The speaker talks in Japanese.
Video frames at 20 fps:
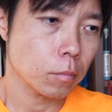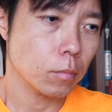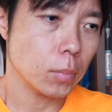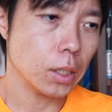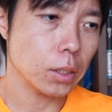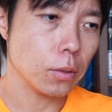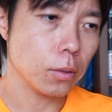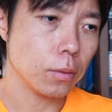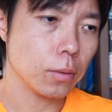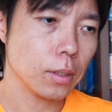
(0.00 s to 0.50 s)
か
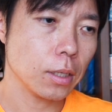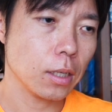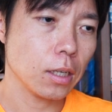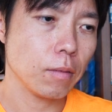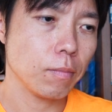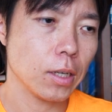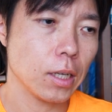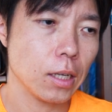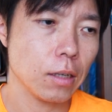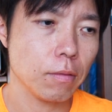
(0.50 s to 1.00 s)
ら極端
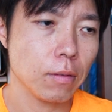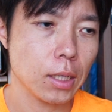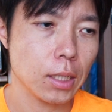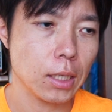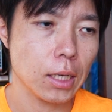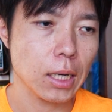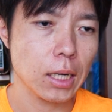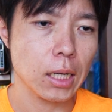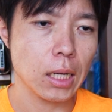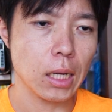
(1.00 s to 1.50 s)
な場合は
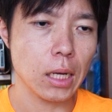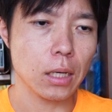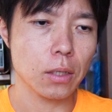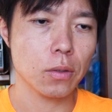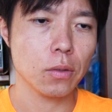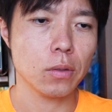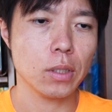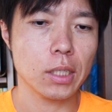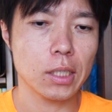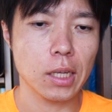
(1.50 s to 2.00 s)
なんか
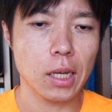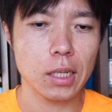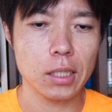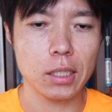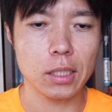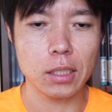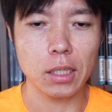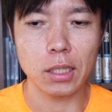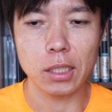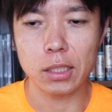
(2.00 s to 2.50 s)
兄弟3
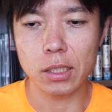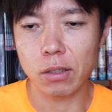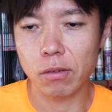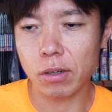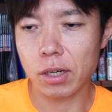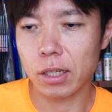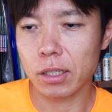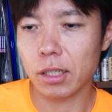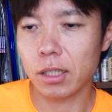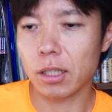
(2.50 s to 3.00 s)
人いて医者の
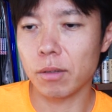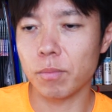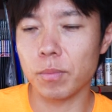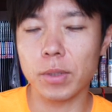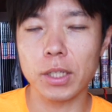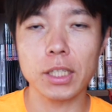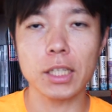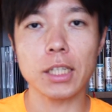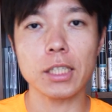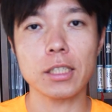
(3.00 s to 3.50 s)
家庭で
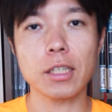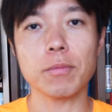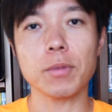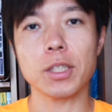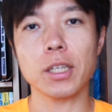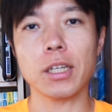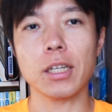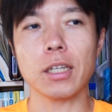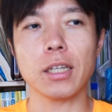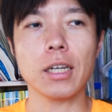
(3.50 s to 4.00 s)
みんな医者み
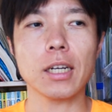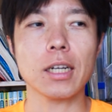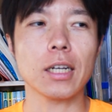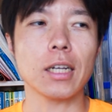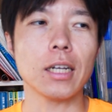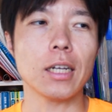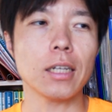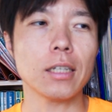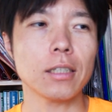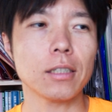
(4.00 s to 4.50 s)
たいななん
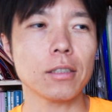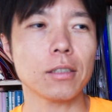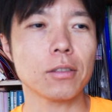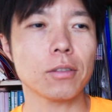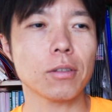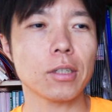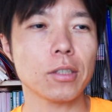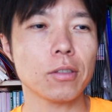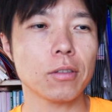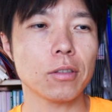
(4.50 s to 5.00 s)
か
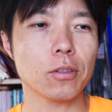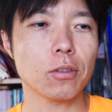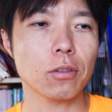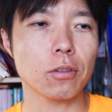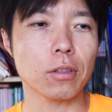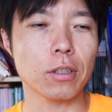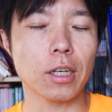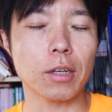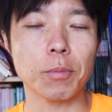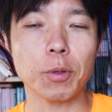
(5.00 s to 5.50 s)
それはそういうちょっ
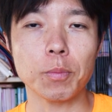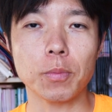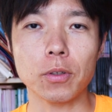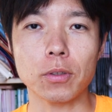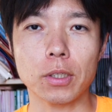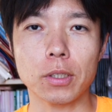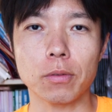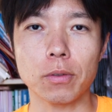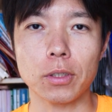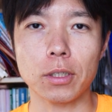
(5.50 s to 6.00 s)
と嫌味っぽ
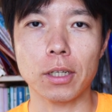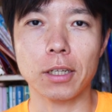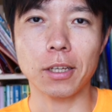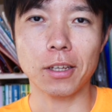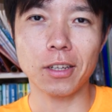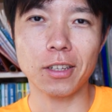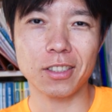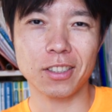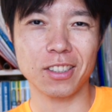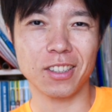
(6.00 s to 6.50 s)
く聞こえたり
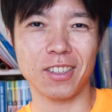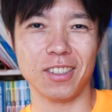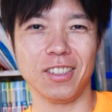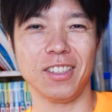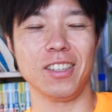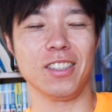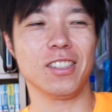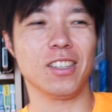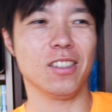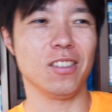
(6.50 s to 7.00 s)
するん
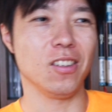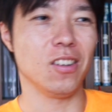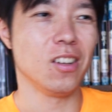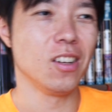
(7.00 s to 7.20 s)
ですけど